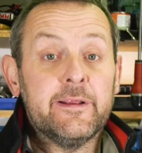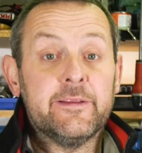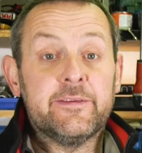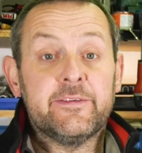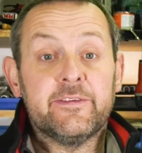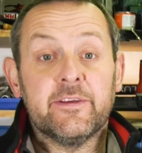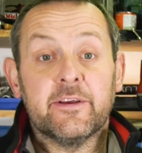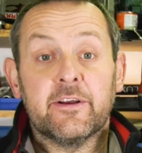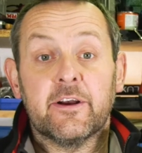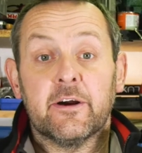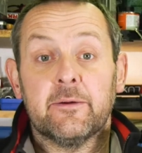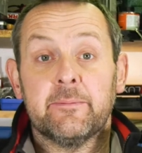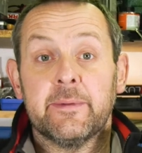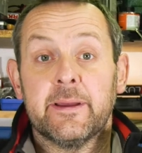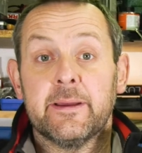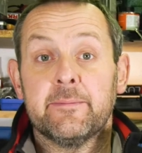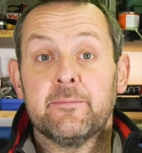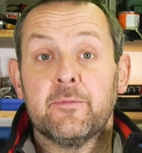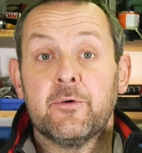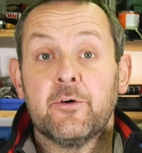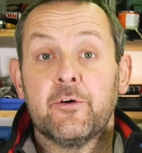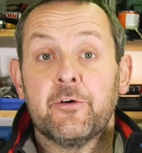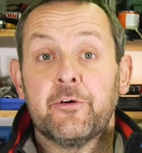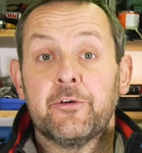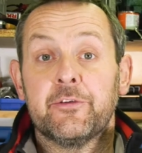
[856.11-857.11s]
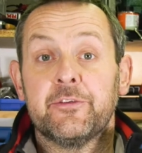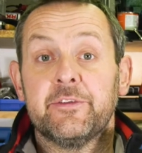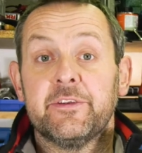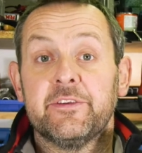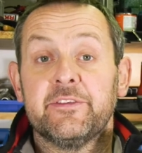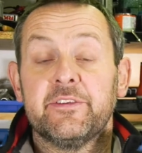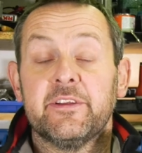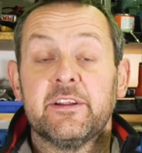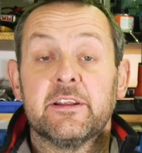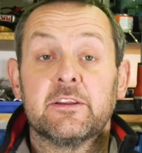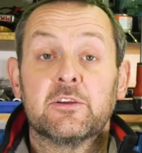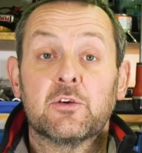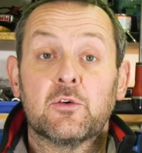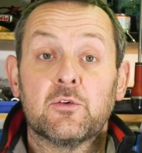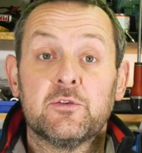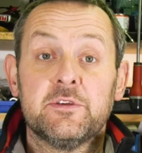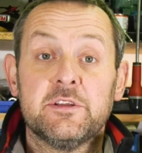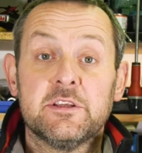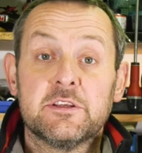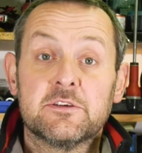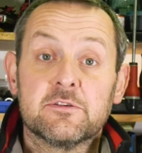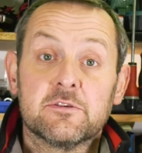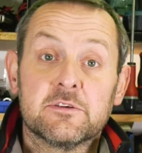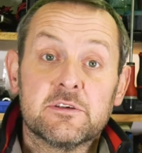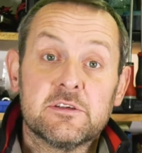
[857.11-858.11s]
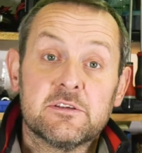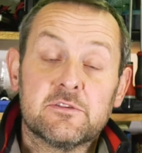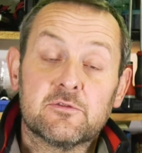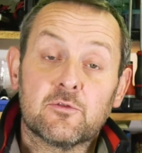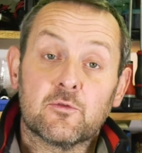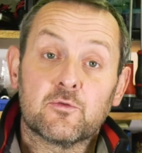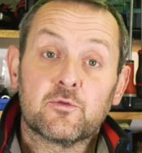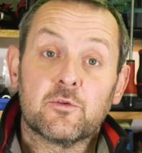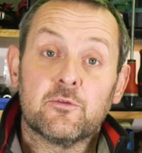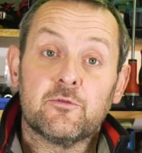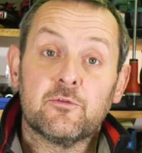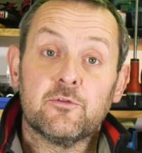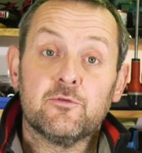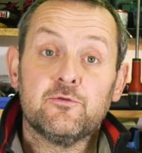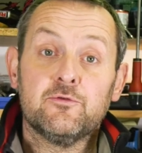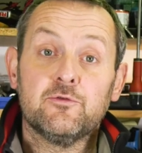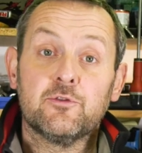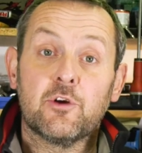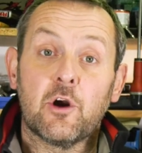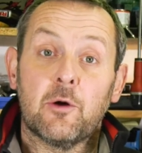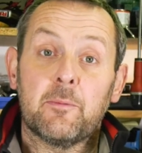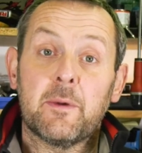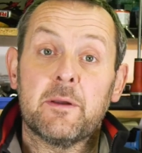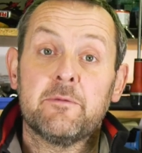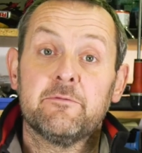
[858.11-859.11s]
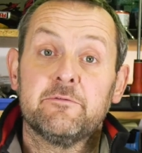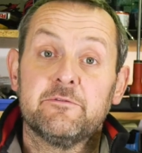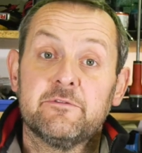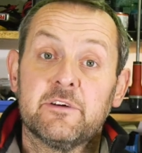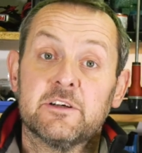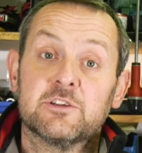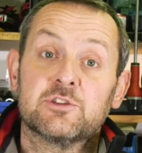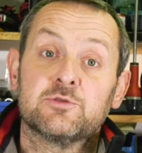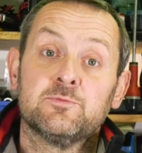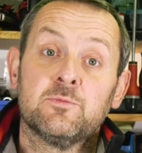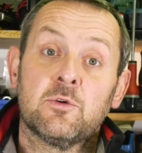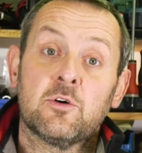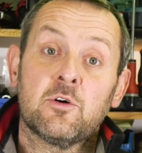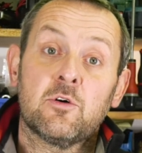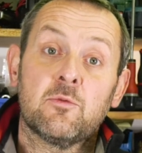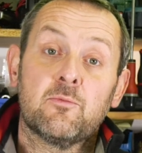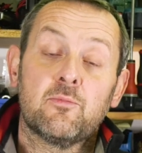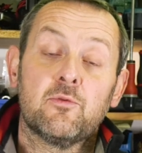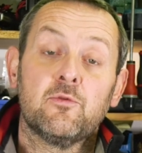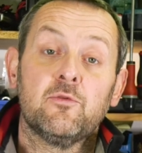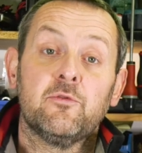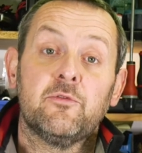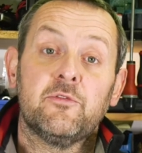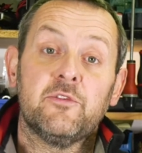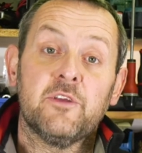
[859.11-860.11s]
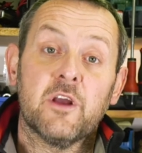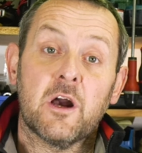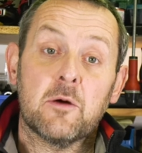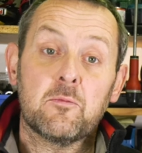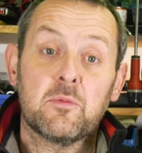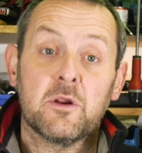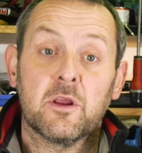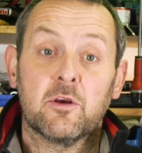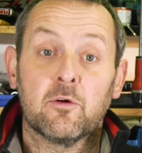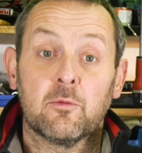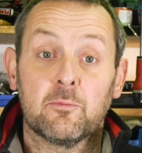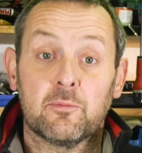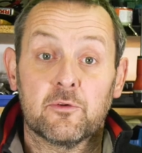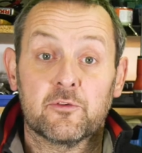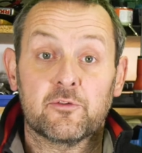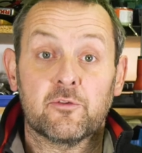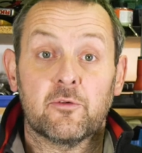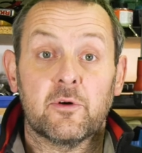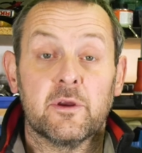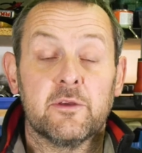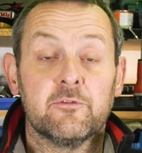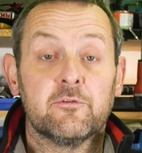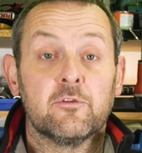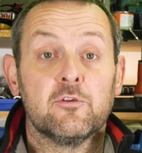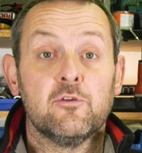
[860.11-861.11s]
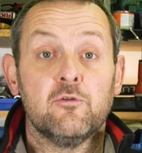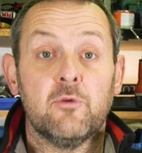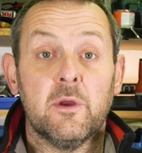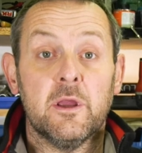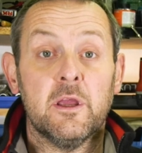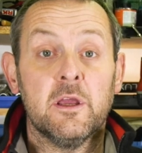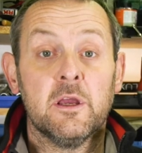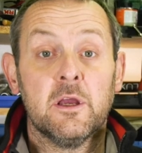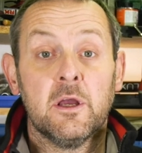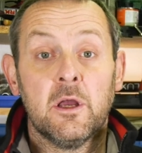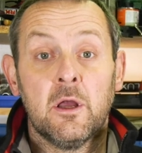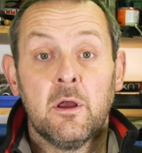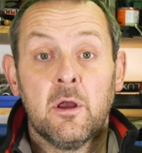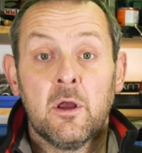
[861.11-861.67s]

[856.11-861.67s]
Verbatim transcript: c'est quand même des électroniques qui sont devenues quand même vachement plus fiables, les composants ont évolué.